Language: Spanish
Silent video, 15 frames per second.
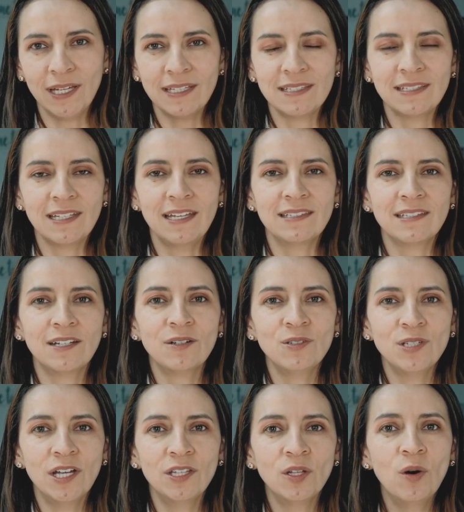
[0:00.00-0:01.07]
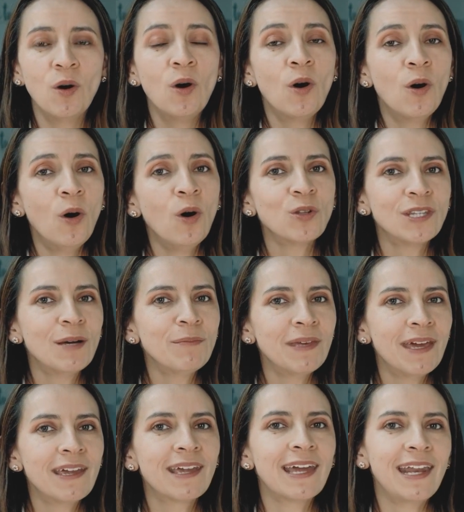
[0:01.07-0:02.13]
que se esté desarrollando o
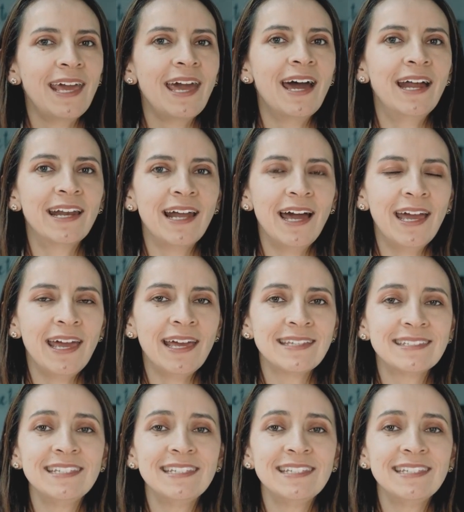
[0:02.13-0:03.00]
también crear eh,